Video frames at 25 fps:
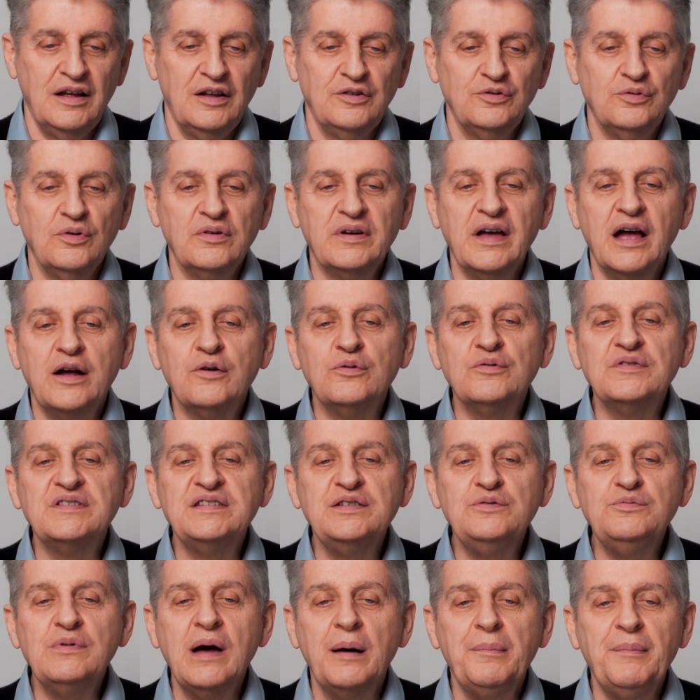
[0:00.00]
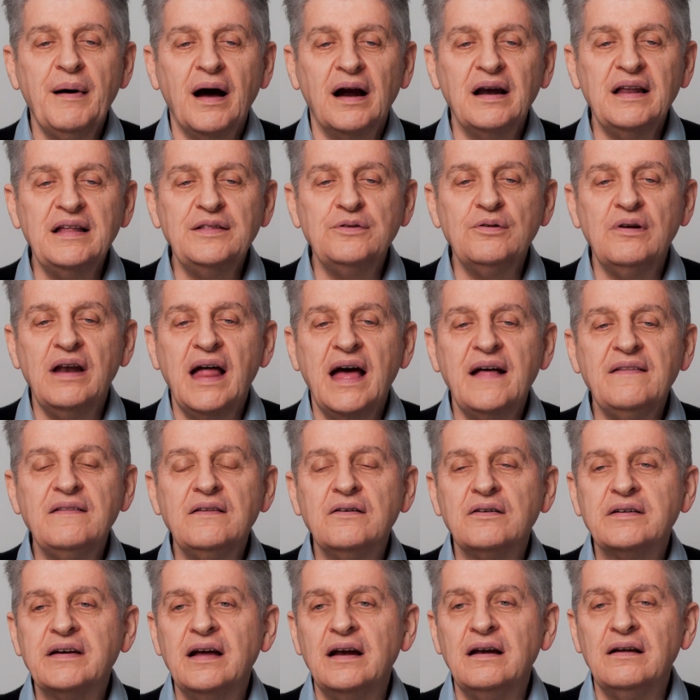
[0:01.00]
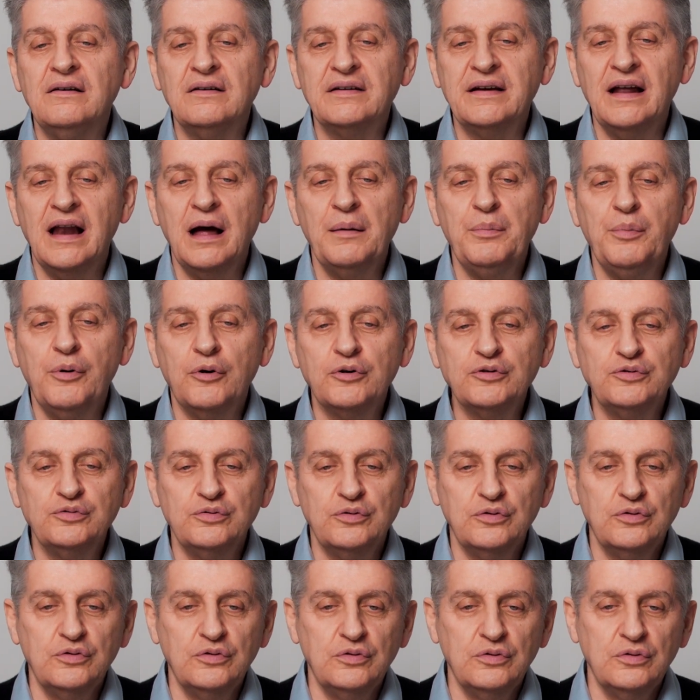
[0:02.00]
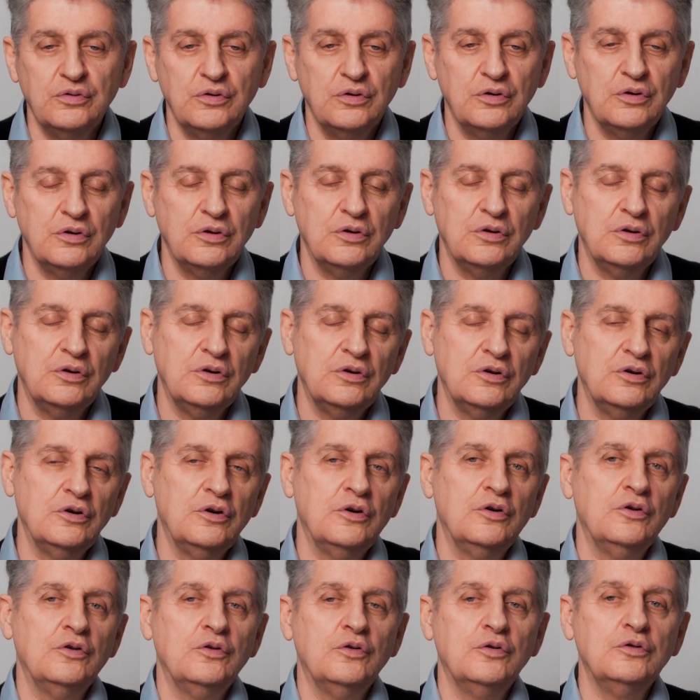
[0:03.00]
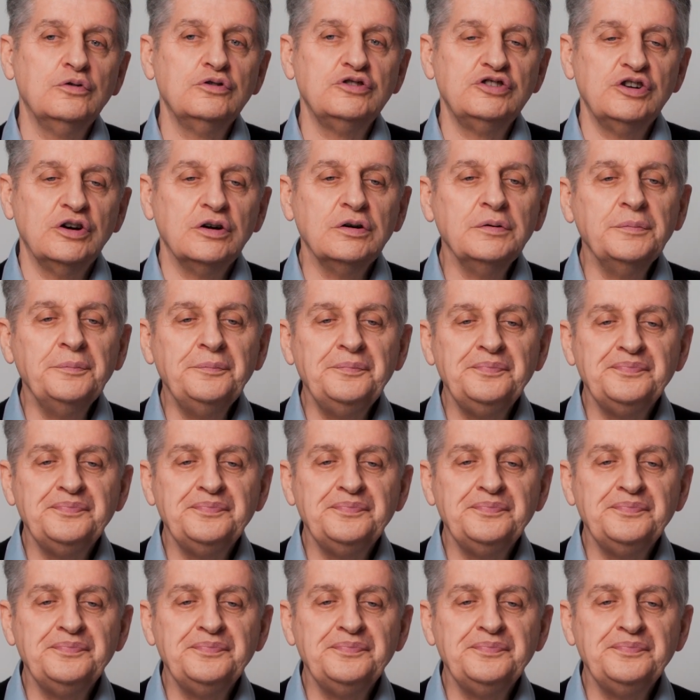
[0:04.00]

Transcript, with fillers: Donc elle continue à parler de l'aide qu'elle apporte aux, gens.